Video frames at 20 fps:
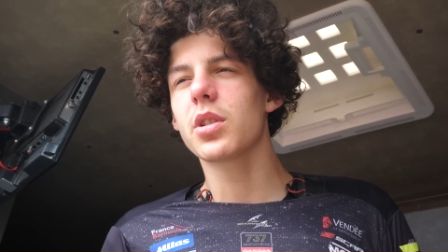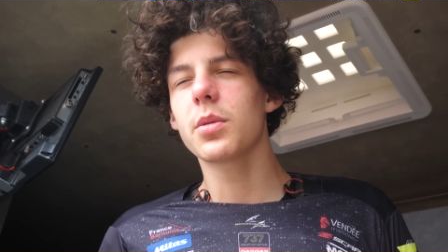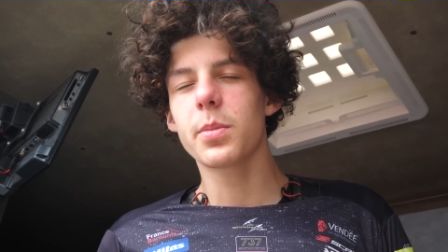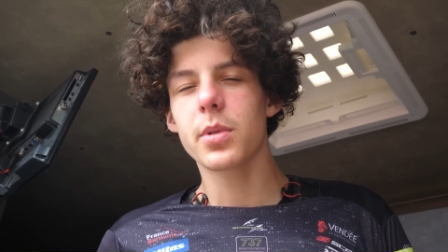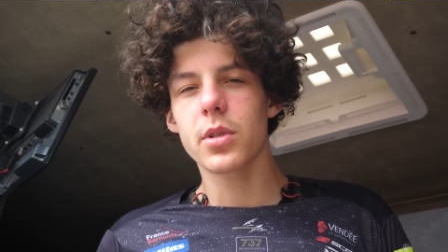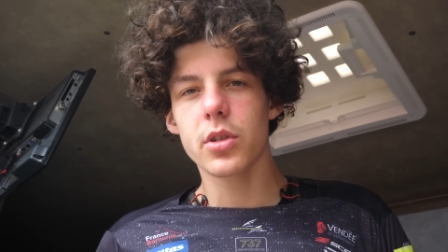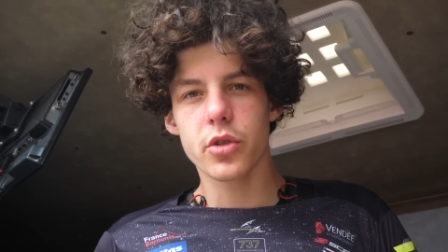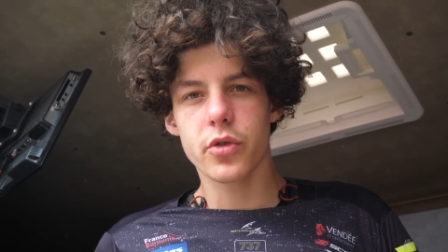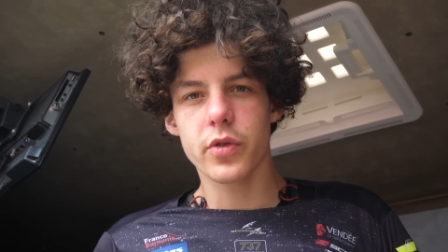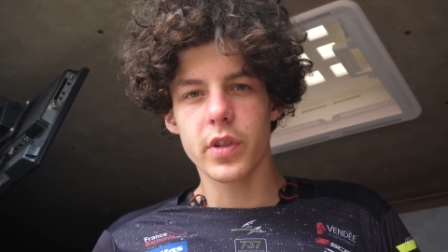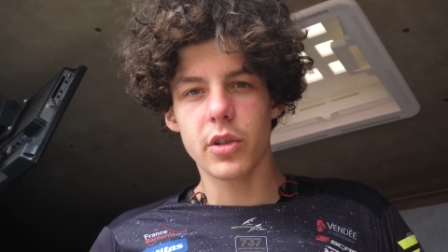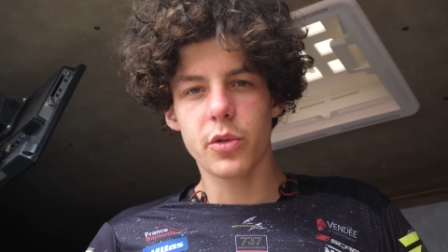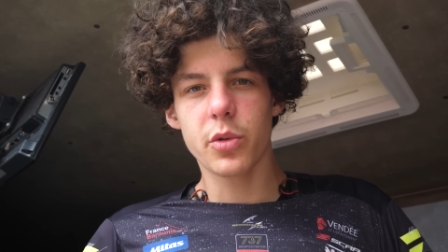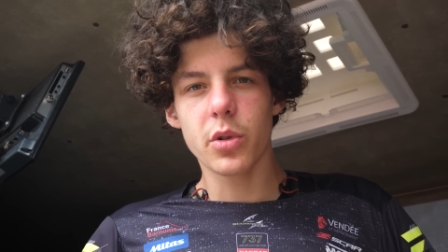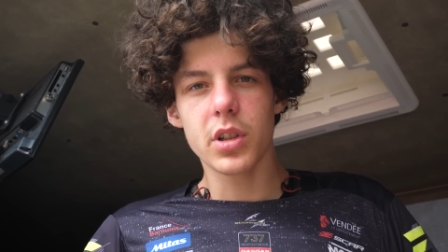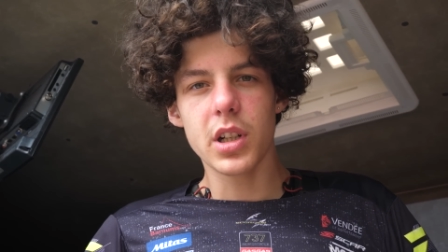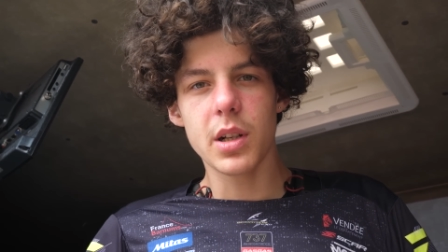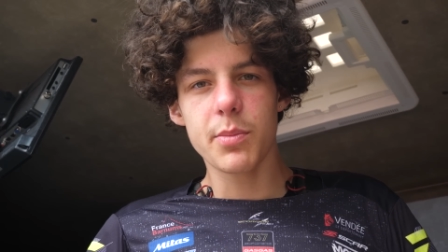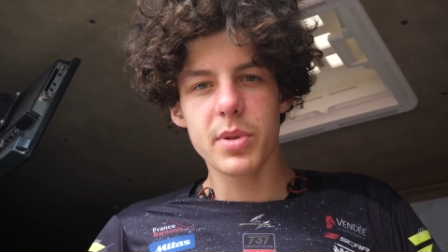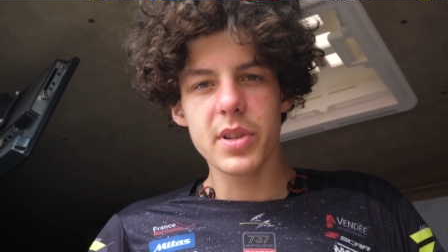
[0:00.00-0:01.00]
pendant que je fais le
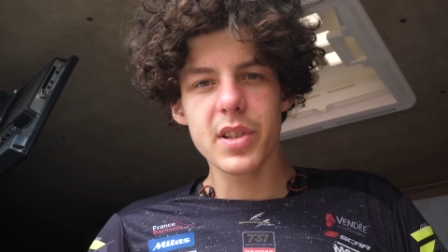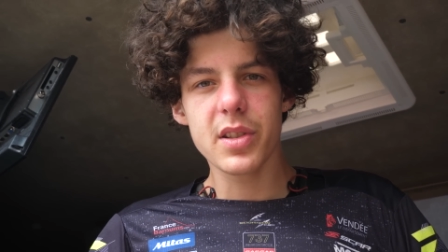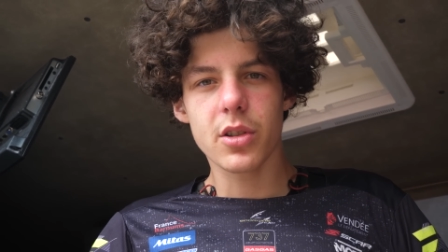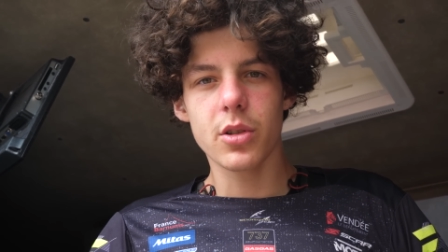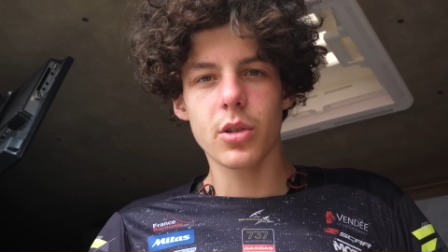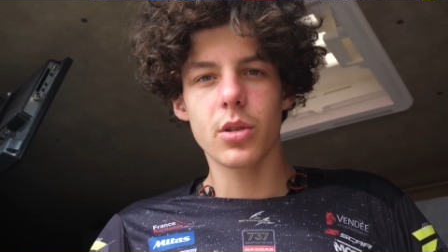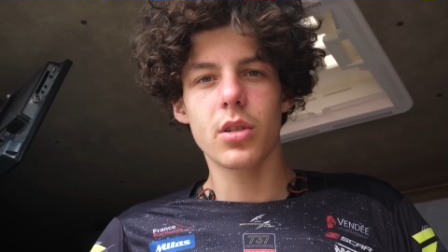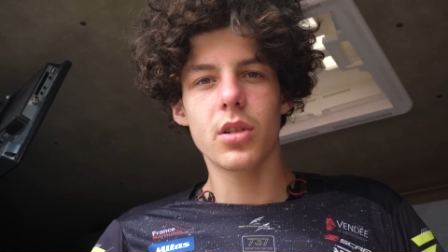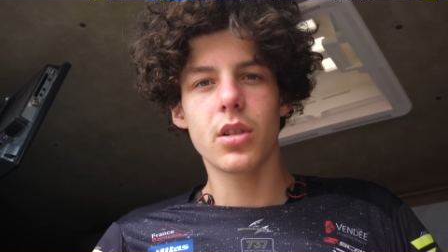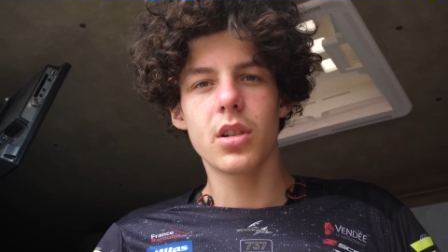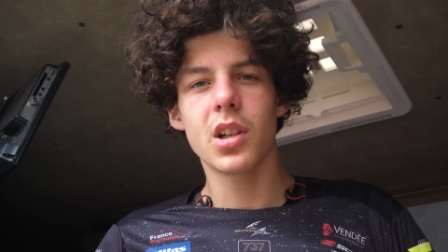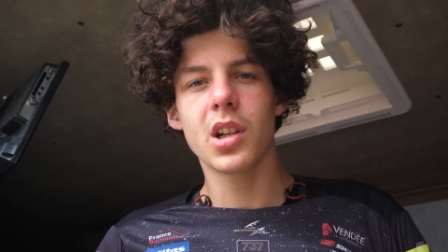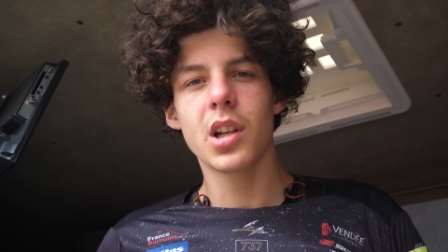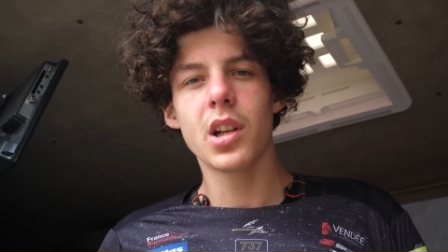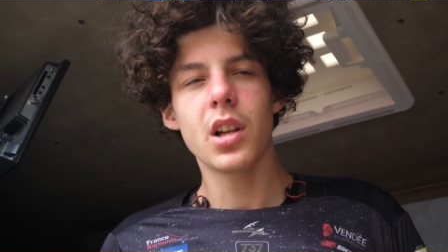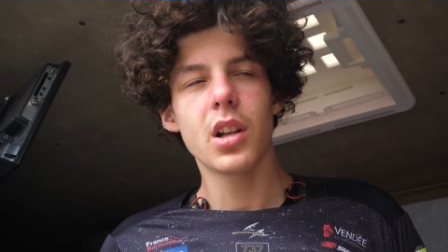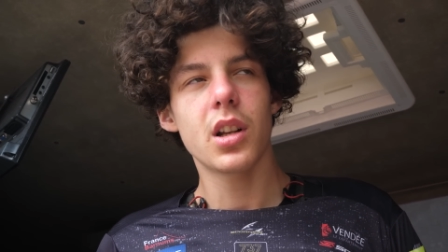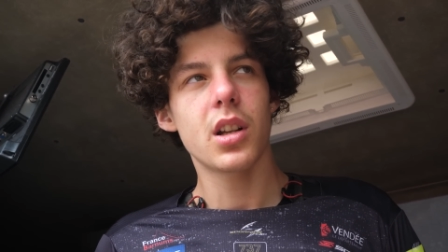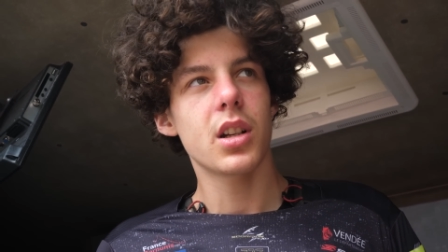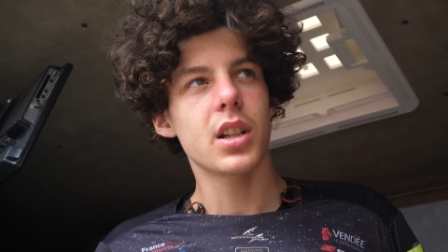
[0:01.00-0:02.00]
tour de la piste que
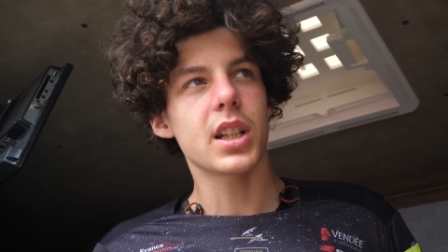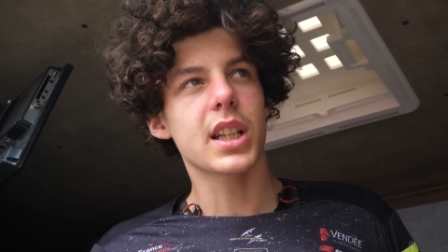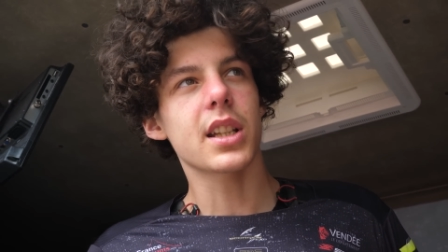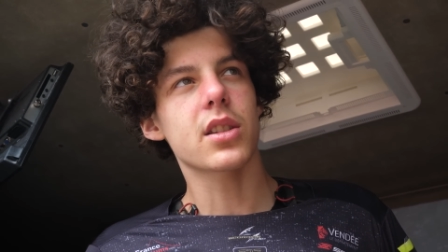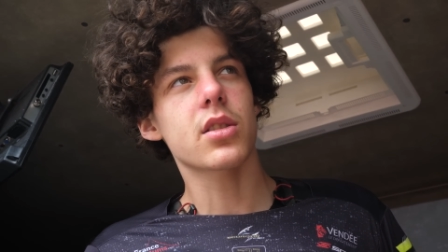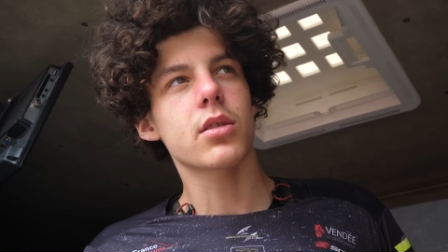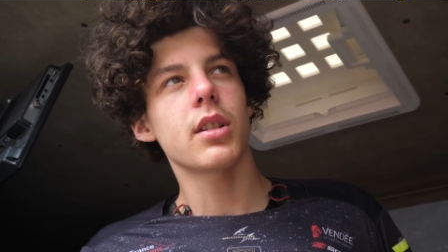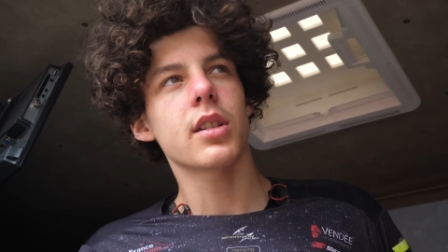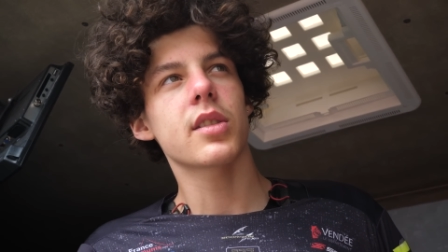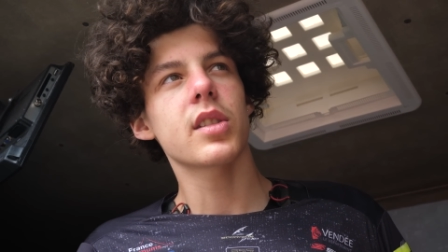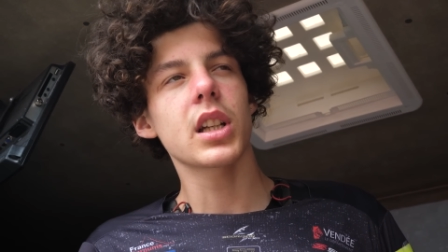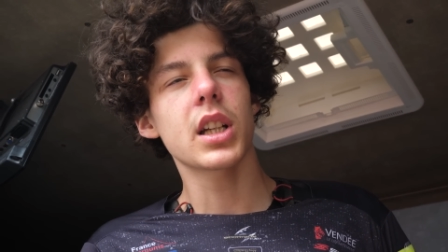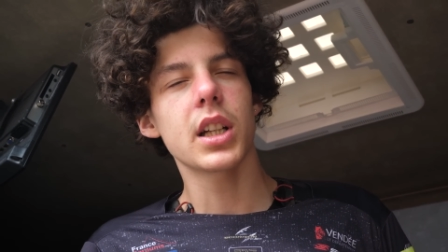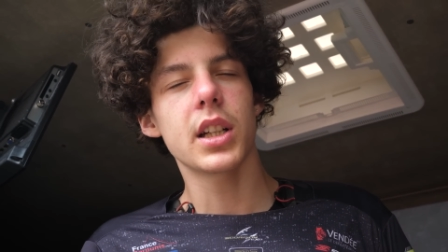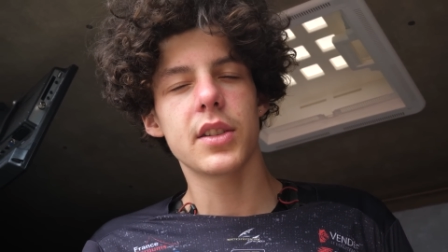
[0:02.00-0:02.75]
les 85